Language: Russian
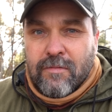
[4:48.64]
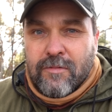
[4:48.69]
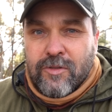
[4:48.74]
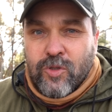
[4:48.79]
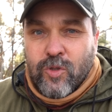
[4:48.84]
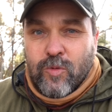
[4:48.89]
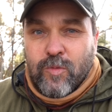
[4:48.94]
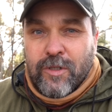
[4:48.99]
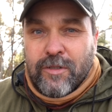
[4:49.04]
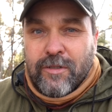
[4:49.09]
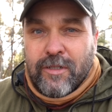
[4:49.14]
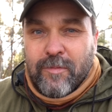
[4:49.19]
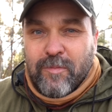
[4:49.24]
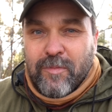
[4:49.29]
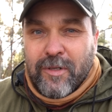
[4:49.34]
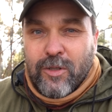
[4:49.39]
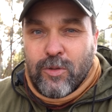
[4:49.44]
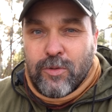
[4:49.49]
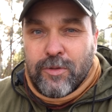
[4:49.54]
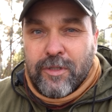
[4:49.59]
собранная
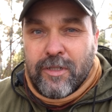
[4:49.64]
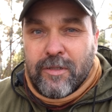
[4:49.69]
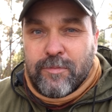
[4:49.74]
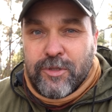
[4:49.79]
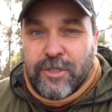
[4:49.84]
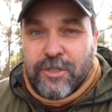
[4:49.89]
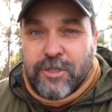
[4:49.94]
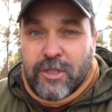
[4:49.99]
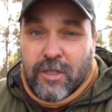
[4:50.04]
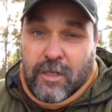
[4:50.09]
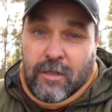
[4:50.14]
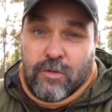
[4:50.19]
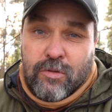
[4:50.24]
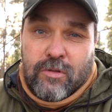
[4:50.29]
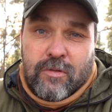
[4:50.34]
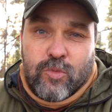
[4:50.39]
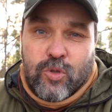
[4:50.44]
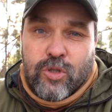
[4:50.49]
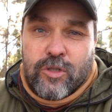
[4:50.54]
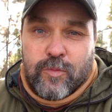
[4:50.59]
походная аптечка,
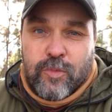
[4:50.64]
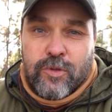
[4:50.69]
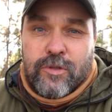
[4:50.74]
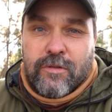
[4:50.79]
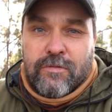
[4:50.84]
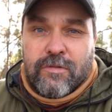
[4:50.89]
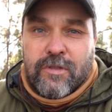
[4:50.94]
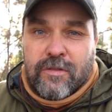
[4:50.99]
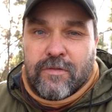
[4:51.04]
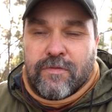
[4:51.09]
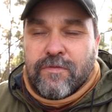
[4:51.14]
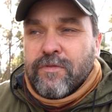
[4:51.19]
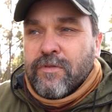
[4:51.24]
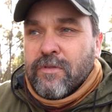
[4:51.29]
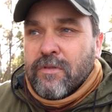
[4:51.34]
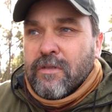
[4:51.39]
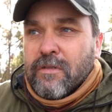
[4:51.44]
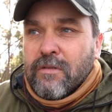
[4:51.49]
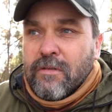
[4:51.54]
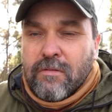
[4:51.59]
которой можно пользоваться
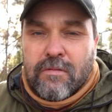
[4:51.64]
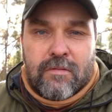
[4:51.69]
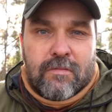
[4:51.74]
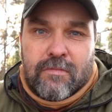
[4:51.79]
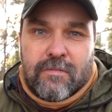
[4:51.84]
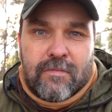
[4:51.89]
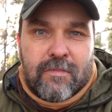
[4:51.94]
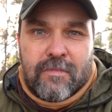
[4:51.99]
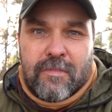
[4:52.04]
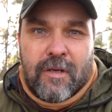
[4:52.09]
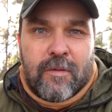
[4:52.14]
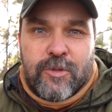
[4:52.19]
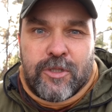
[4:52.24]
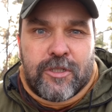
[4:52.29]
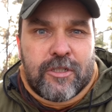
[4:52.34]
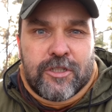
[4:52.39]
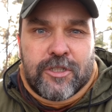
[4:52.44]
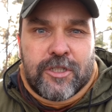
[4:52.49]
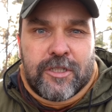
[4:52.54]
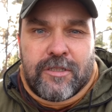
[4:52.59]
в
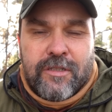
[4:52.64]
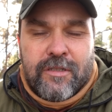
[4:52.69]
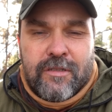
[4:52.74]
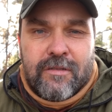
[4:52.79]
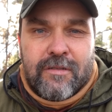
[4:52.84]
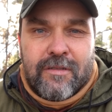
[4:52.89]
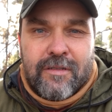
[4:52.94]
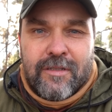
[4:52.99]
обычной жизни.